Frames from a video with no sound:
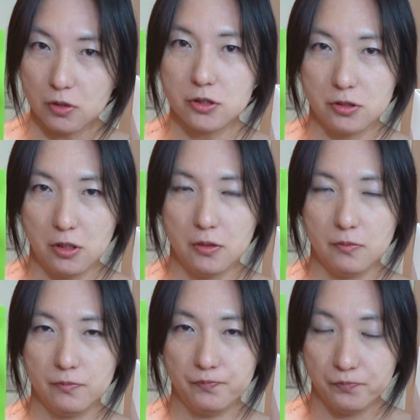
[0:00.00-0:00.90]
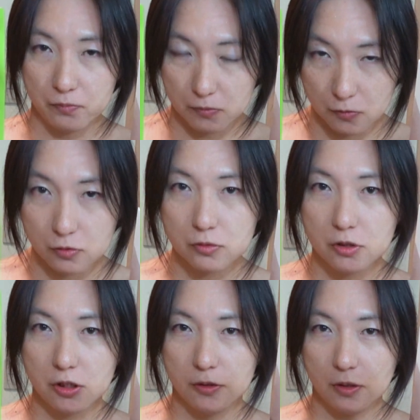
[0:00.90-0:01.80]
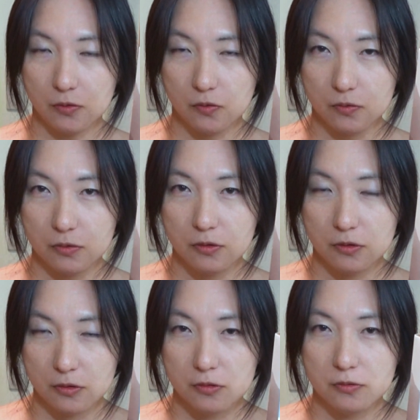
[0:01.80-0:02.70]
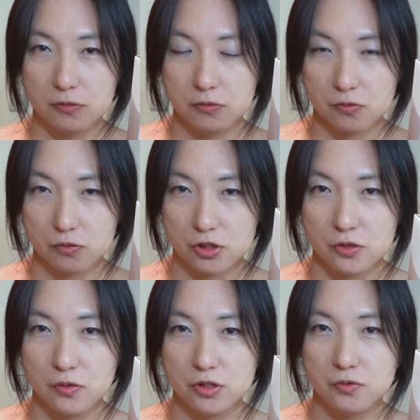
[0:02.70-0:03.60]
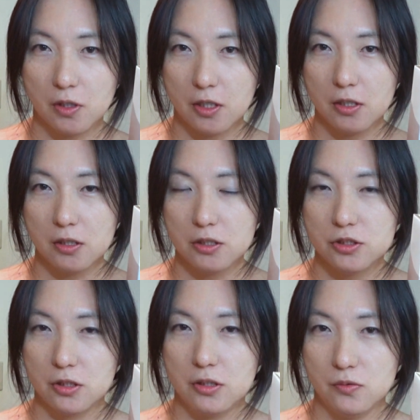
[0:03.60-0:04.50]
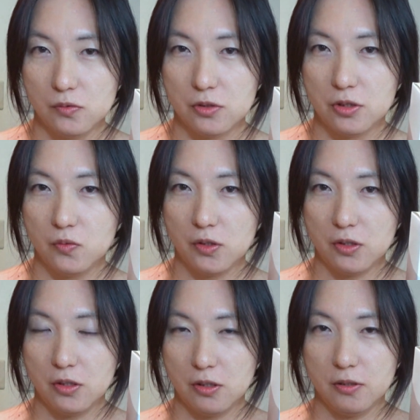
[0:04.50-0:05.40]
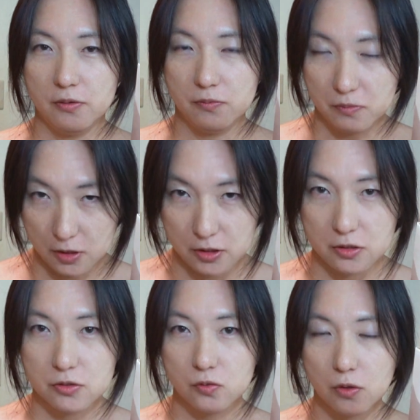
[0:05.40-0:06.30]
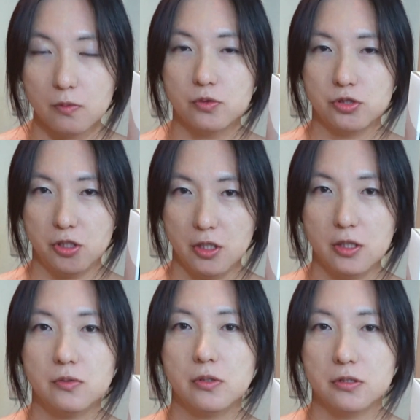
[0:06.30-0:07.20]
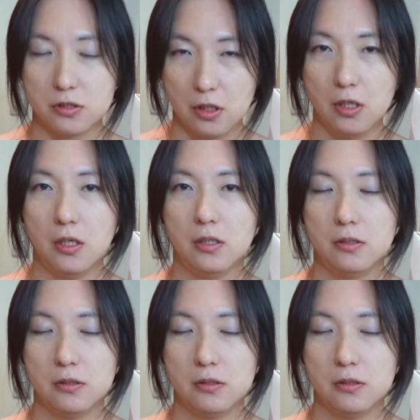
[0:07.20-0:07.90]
すね、本当に、あの、お茶の味わからないんじゃないのって言われたら、はい、そうかもしれないのですが、